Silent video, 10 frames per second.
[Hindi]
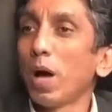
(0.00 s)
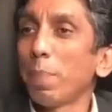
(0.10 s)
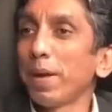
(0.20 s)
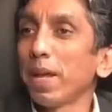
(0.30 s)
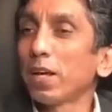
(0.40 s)

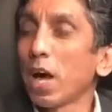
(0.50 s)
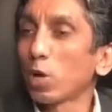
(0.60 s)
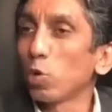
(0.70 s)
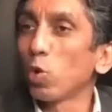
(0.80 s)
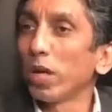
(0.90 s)
अपने
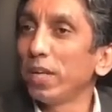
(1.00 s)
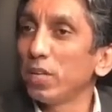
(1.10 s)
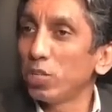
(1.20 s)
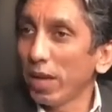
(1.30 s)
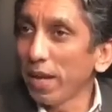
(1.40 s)
कारकुनों के लिए
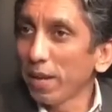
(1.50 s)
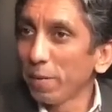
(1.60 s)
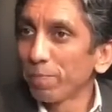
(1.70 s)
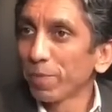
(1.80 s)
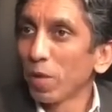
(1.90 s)
जेलें
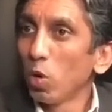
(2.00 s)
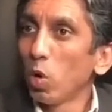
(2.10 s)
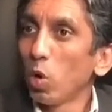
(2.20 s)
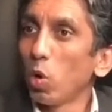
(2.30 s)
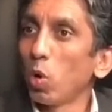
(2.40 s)

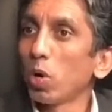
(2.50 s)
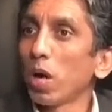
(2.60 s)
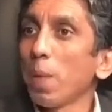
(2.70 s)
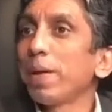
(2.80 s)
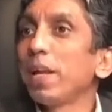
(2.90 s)
और
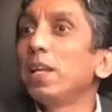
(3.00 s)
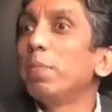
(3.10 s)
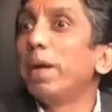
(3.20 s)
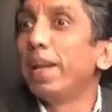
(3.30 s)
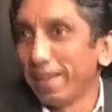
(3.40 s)
अपने लिए
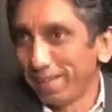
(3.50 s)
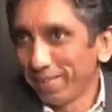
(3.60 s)
बेलें